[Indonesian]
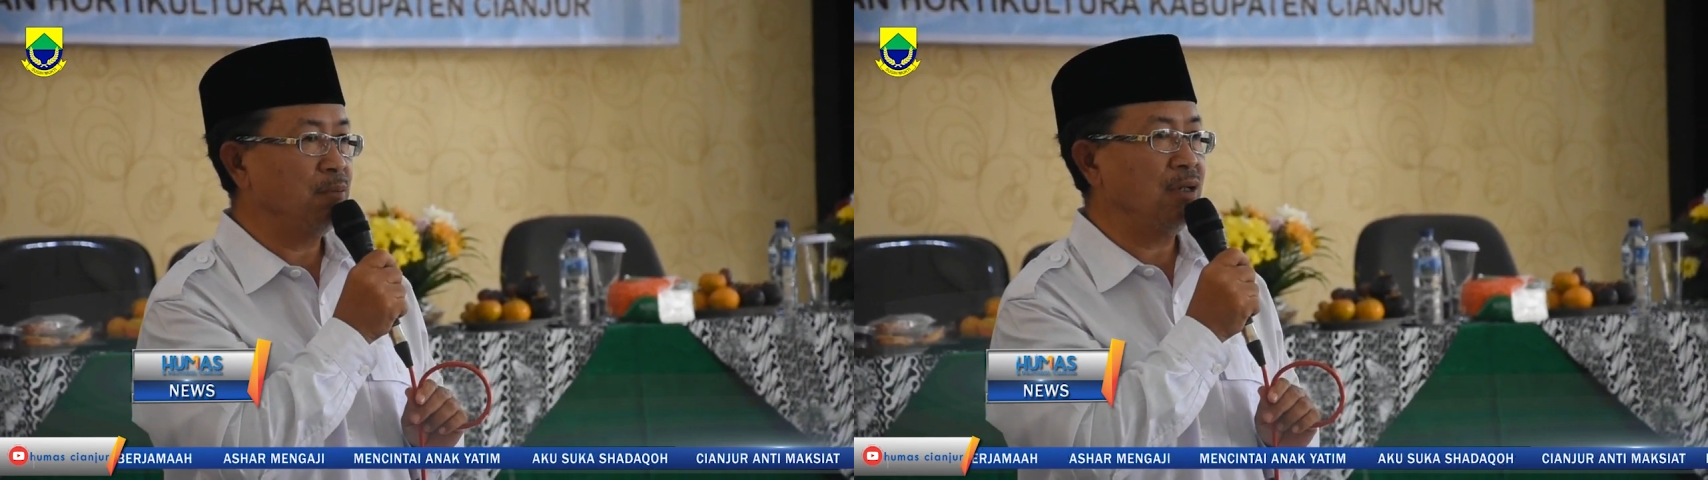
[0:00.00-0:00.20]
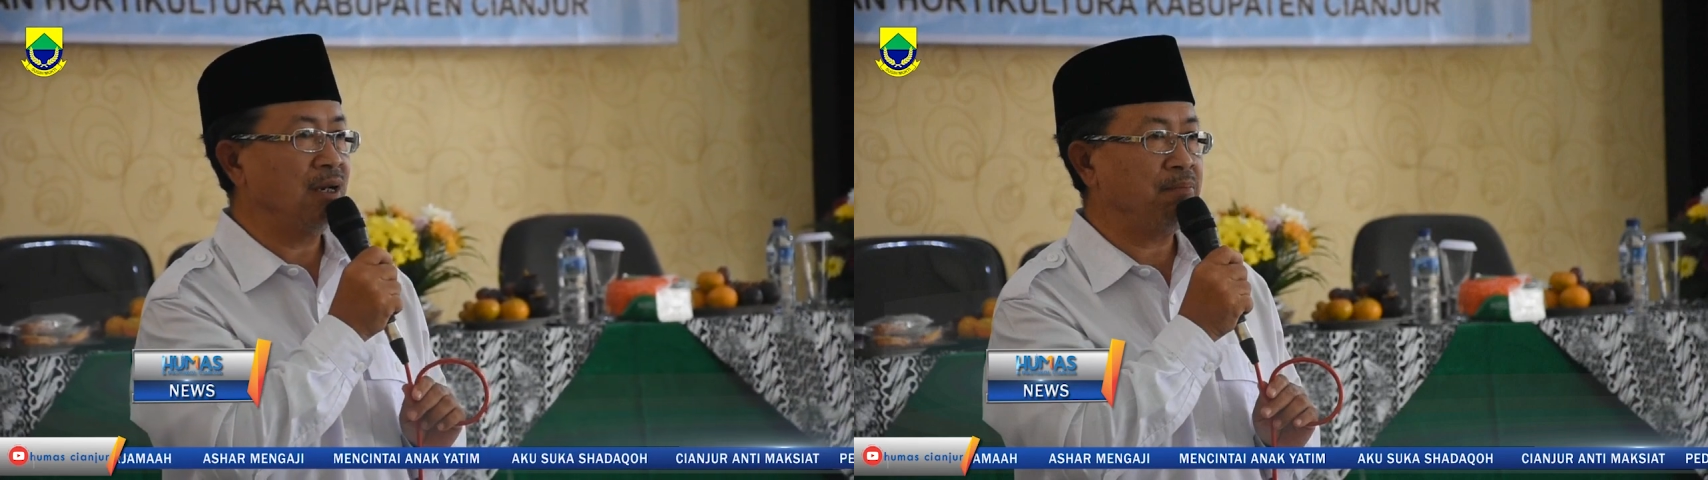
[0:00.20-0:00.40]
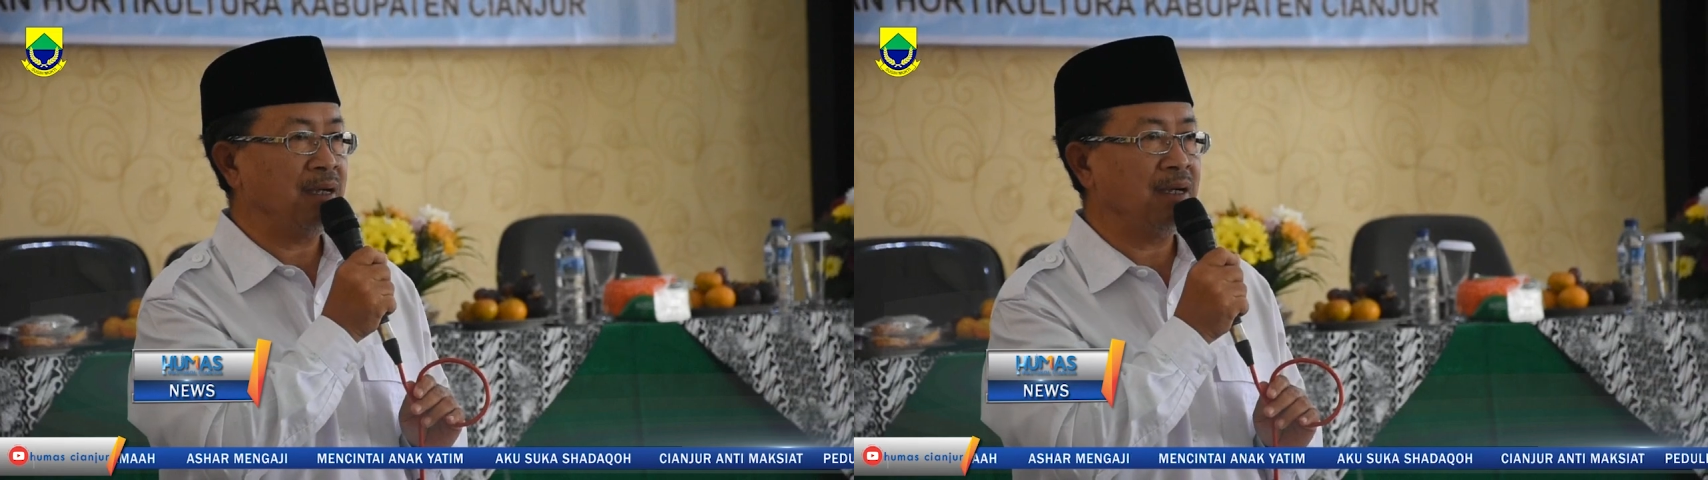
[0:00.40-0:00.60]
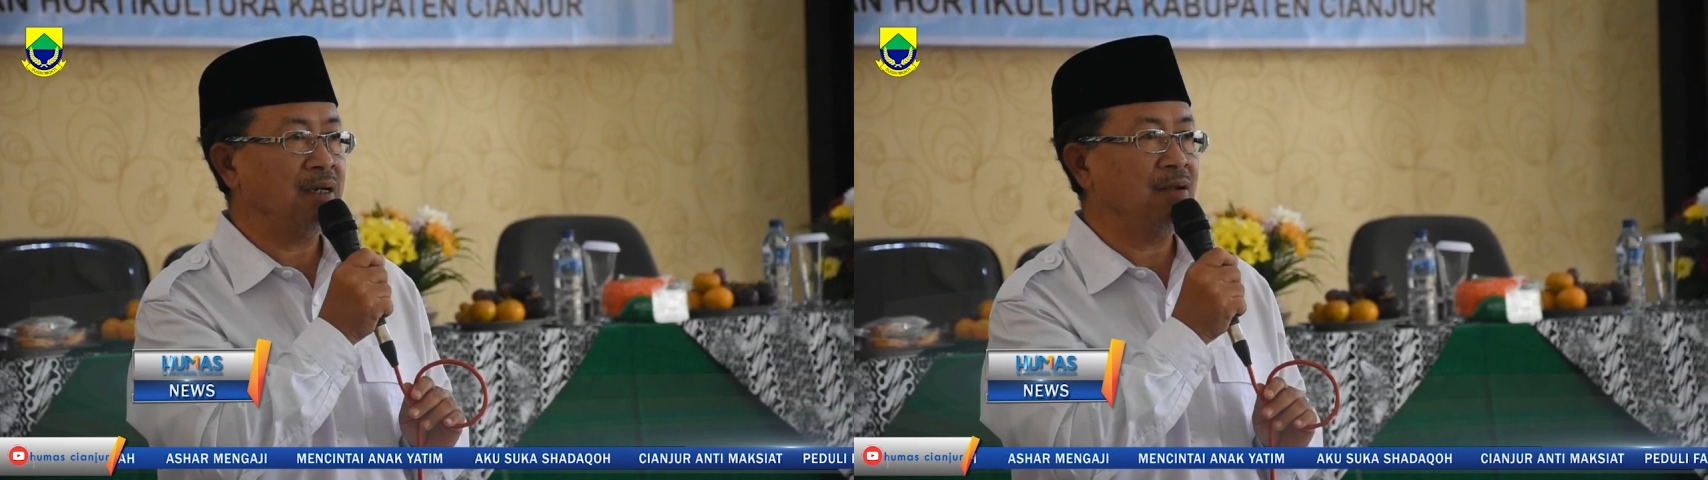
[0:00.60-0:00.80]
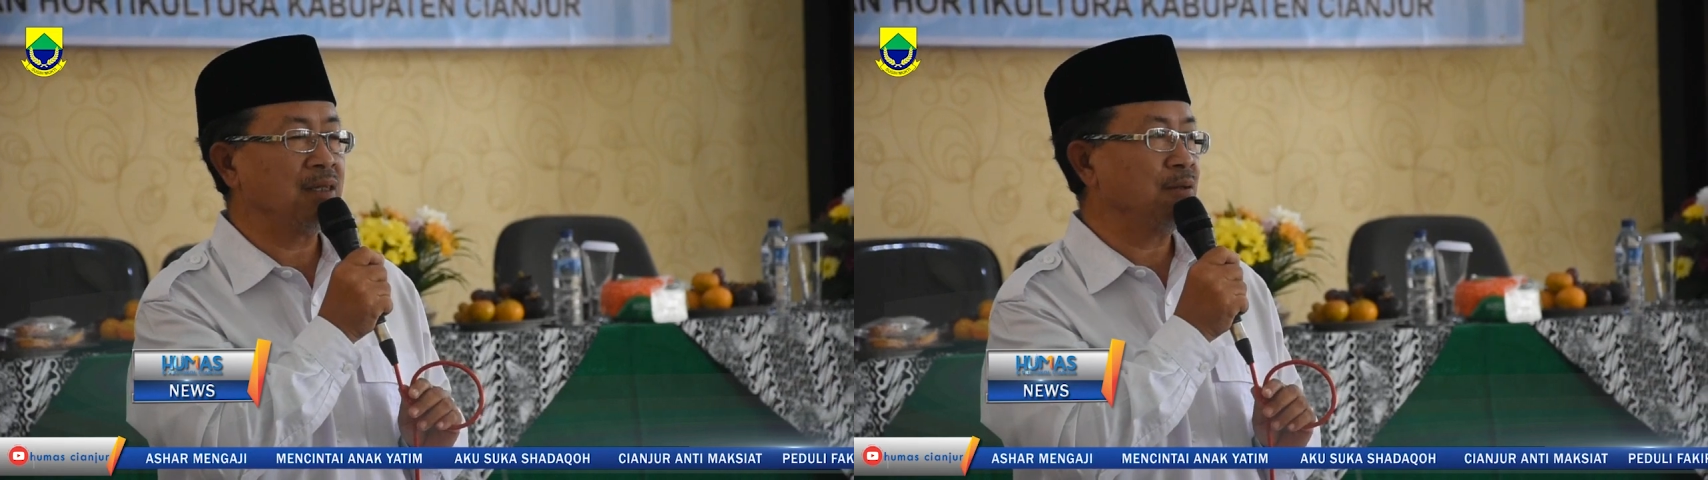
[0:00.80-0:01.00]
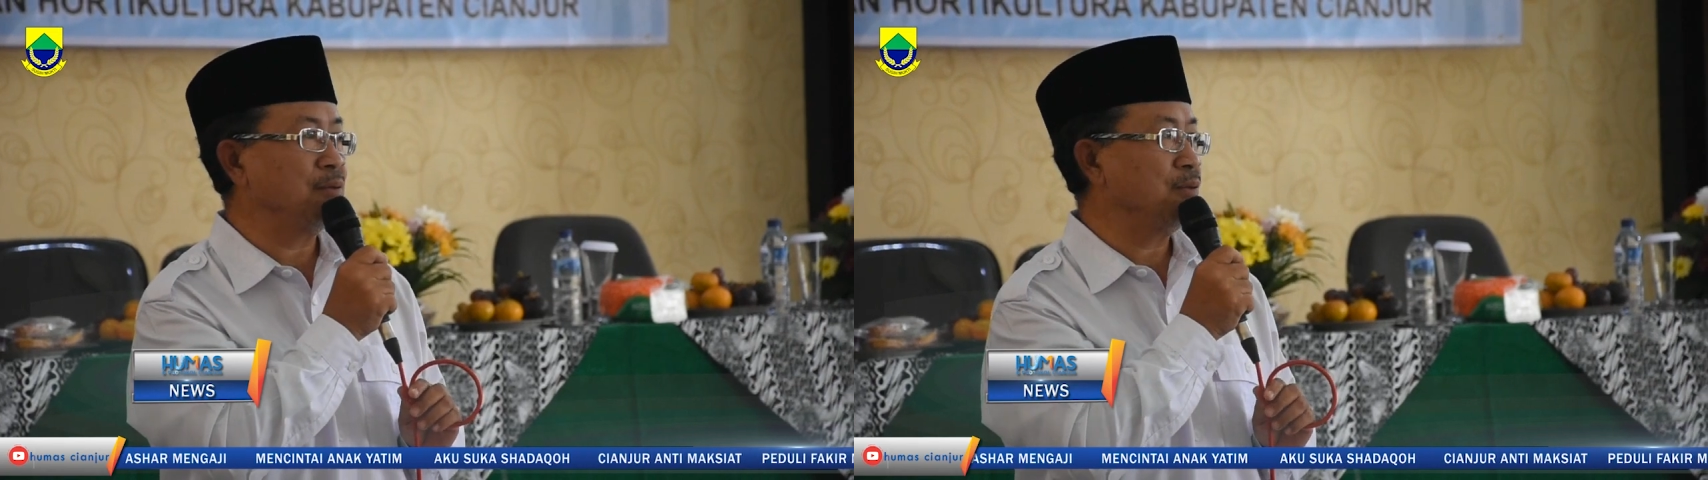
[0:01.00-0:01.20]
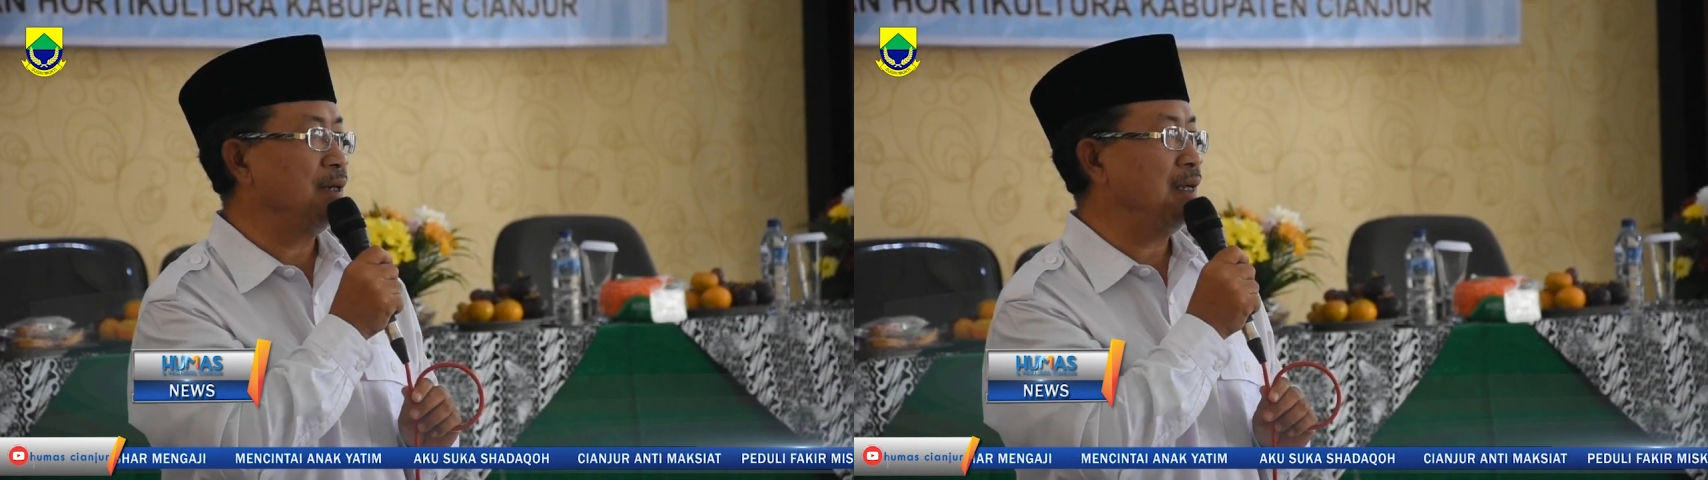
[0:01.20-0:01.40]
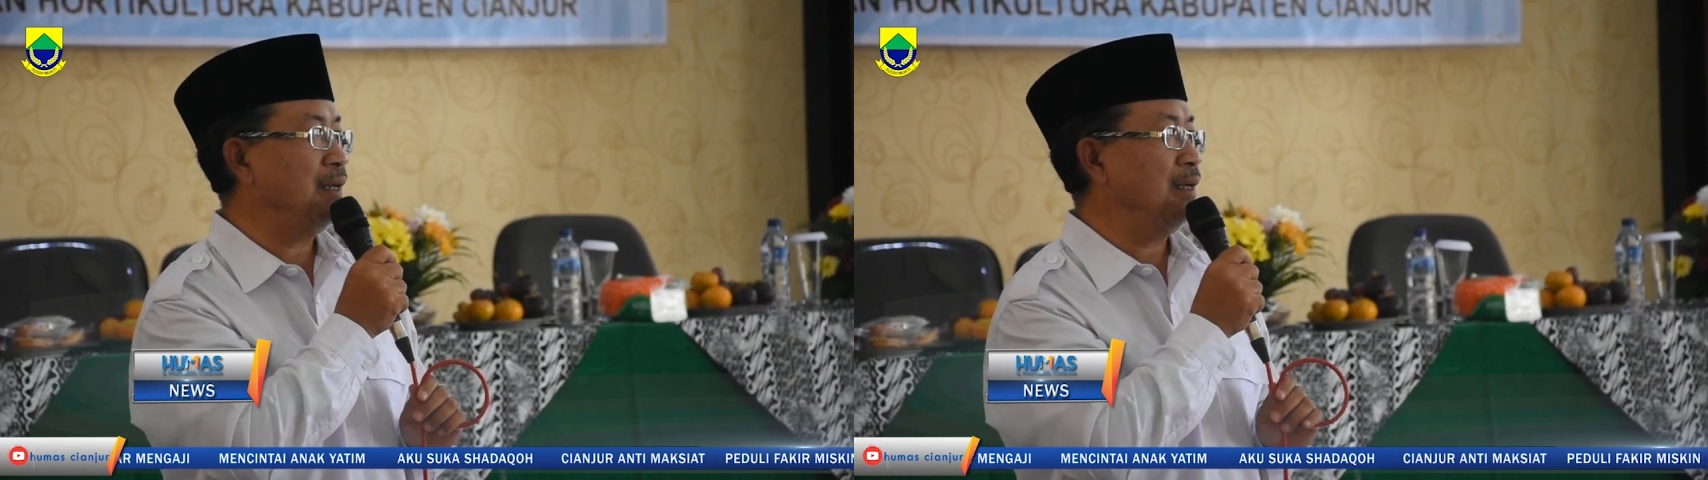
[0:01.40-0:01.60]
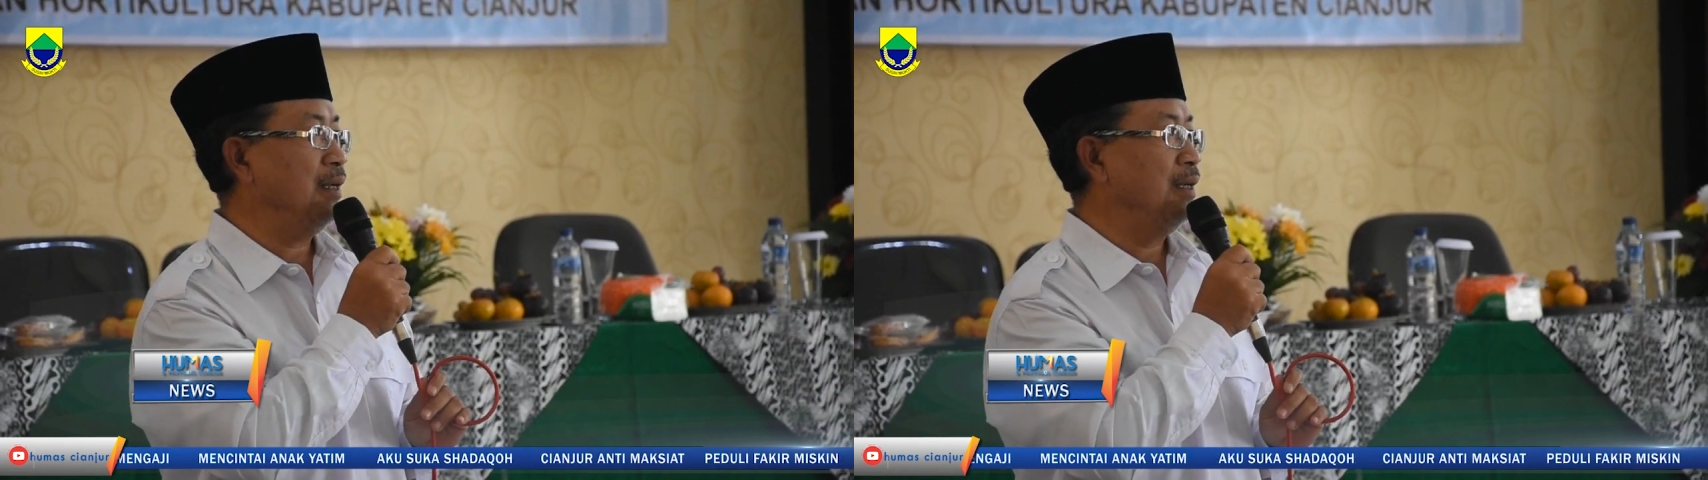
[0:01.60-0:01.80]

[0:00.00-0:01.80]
supaya melaksanakan